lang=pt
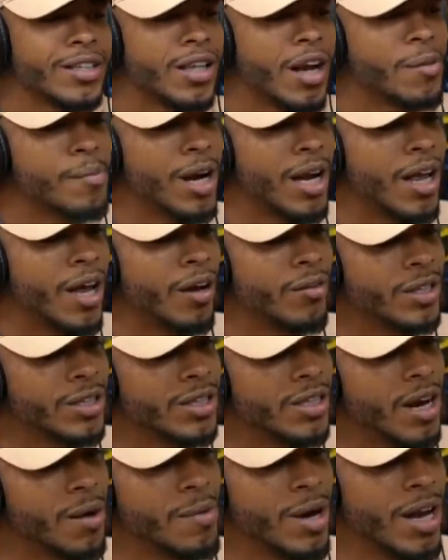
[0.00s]
é que a gente trabalhava? A
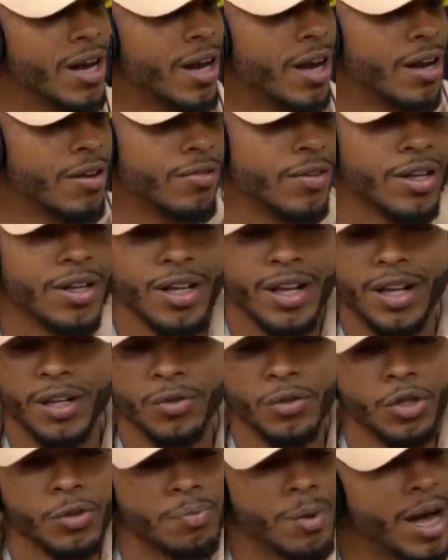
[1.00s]
gente trabalhava,
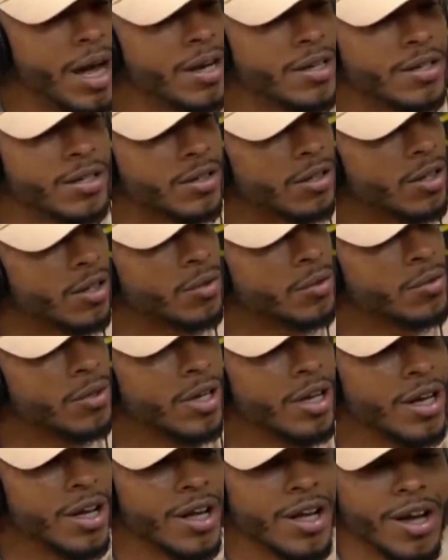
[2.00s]
era nos bailes,
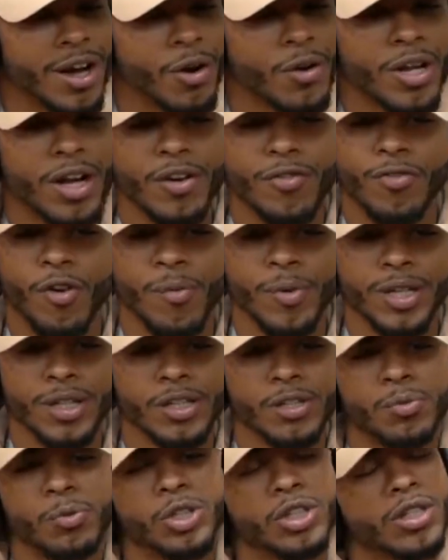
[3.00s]
então a única forma de
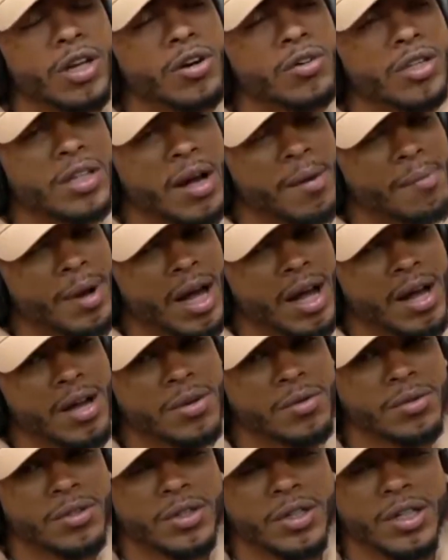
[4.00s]
a gente mostrar o
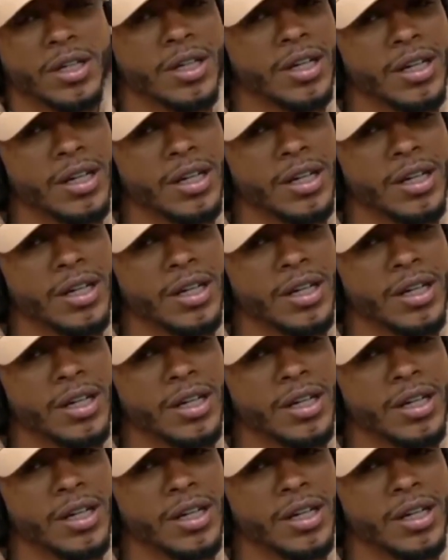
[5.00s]
trabalho